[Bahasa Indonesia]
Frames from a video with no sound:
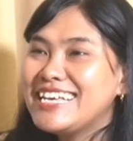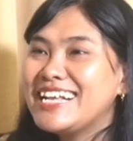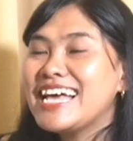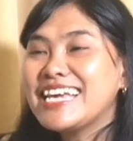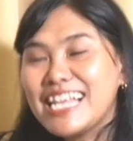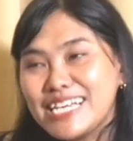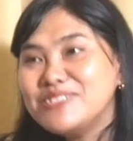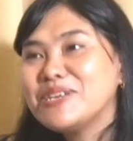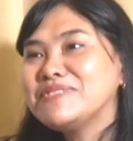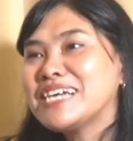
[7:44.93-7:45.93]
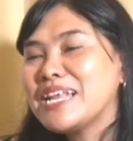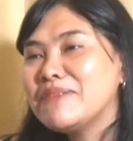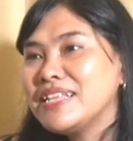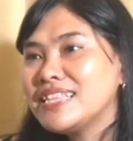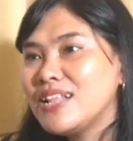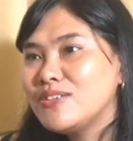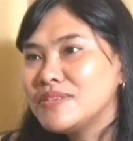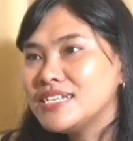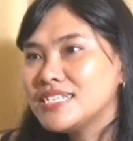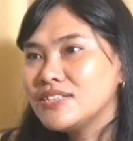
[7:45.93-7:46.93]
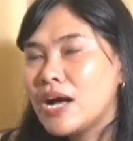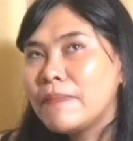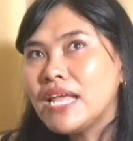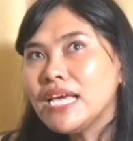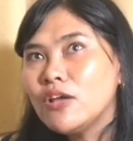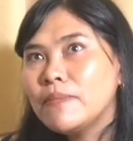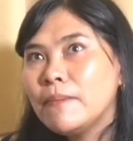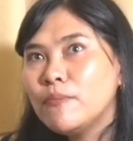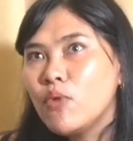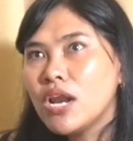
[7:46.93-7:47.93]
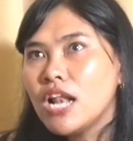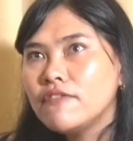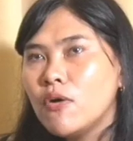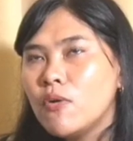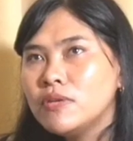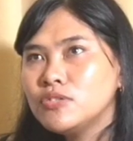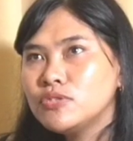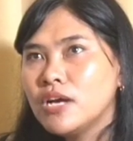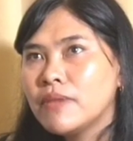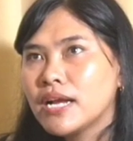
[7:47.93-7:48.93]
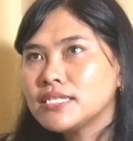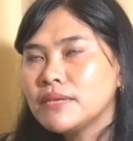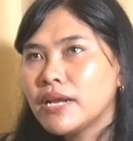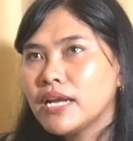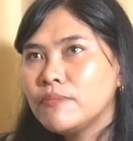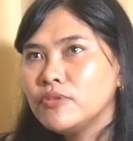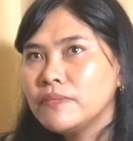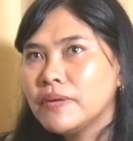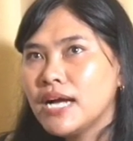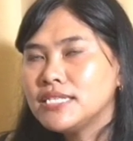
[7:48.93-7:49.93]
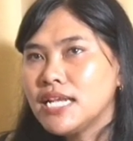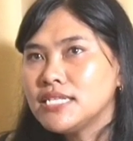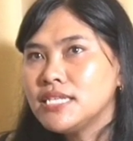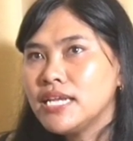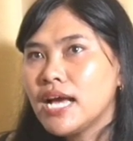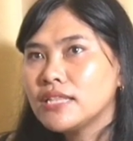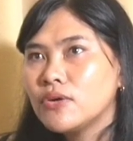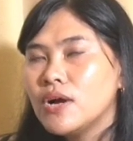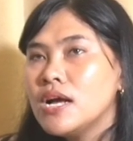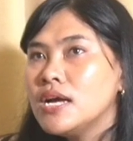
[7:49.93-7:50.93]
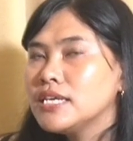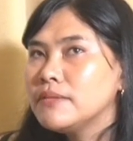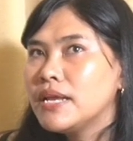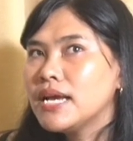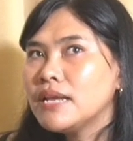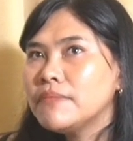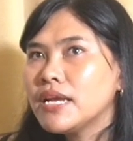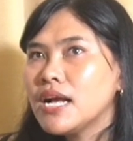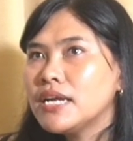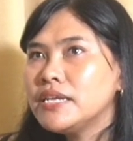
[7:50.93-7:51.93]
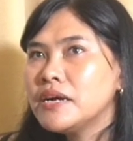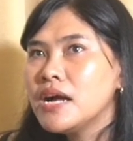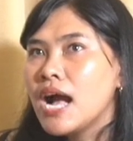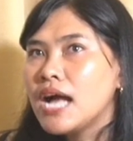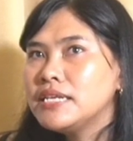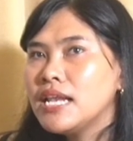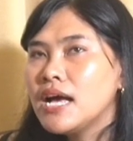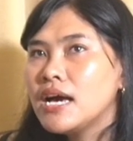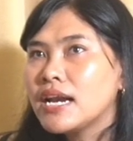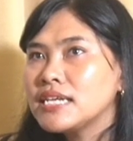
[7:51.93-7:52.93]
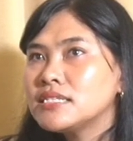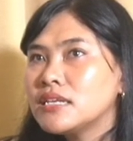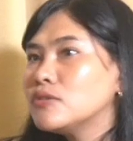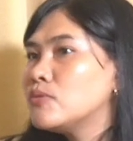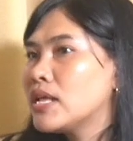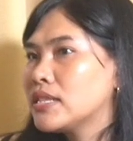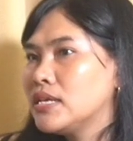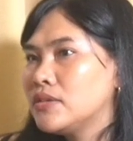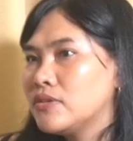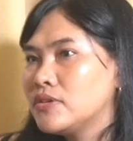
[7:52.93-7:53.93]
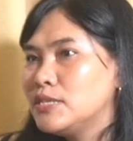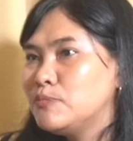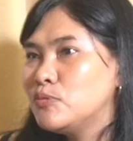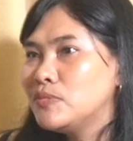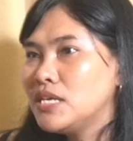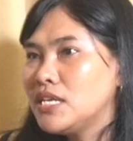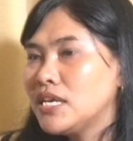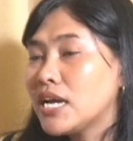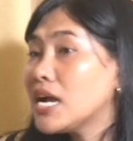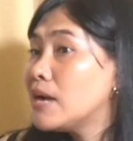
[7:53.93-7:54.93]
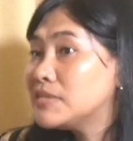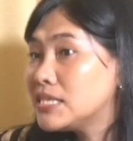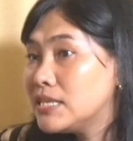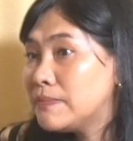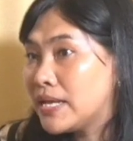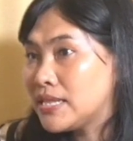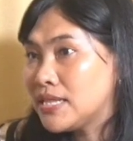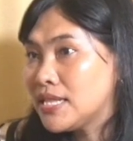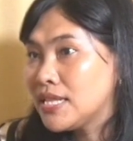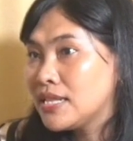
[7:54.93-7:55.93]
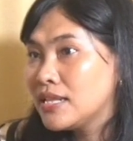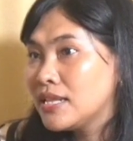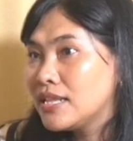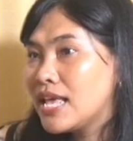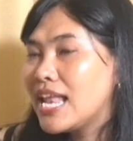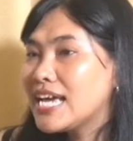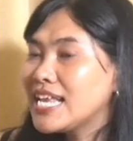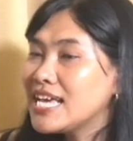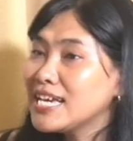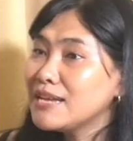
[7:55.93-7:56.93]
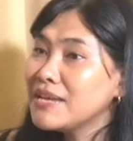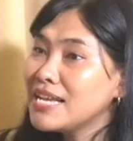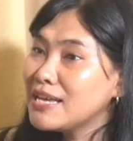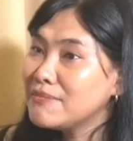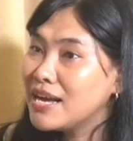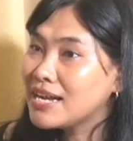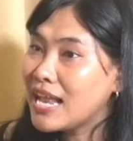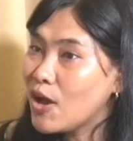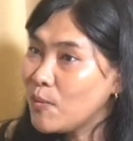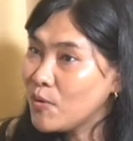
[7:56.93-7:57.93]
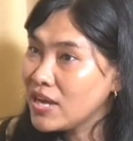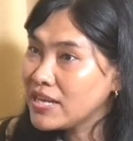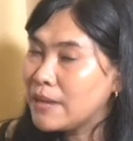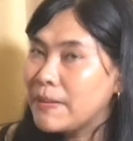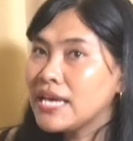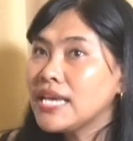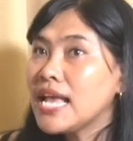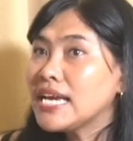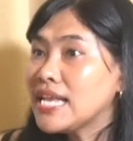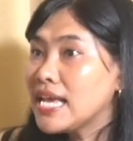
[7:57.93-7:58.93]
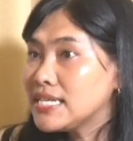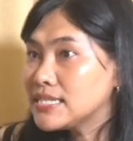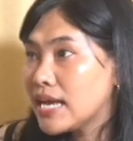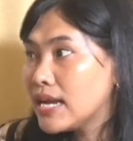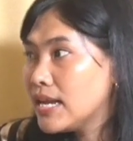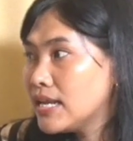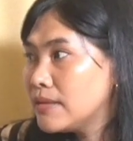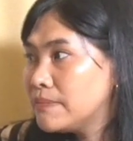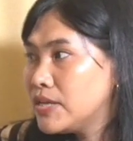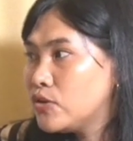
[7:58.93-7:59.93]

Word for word: iya laki-laki juga bisa kena mental loh mas. Gitu. Ah, ah, apalagi ah, kalau perempuan alpha woman sudah merasa mereka punya penghasilan sendiri atau gimana kan mereka kadang adalah ras terkuat gitu loh di bumi ini karena nggak bisa didebat. Hmm. Nah laki-laki kan malah tambah kalah omongan ya, apalagi laki-laki sekarang kan lebih